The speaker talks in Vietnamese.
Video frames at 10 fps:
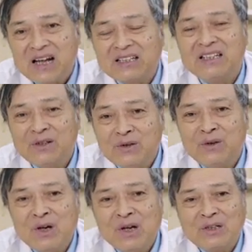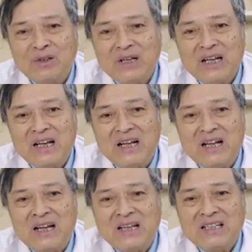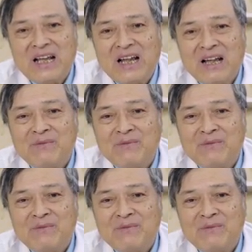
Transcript: dạng siro cho nên là trẻ